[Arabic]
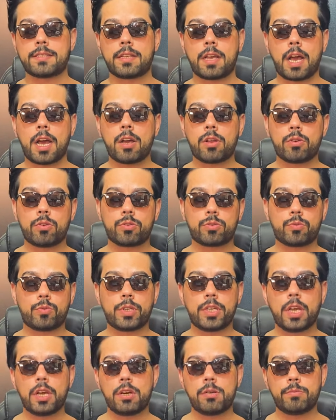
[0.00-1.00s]
اخلط
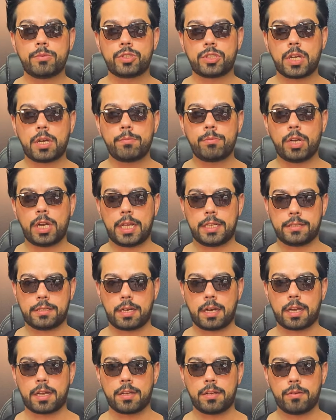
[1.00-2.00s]
وياهم الشامبو
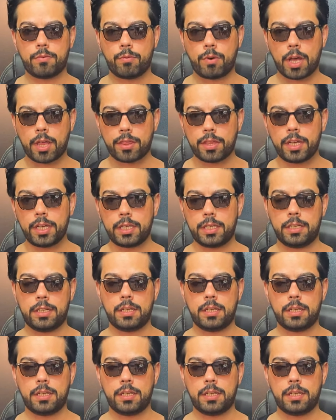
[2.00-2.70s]
الازرق واضح؟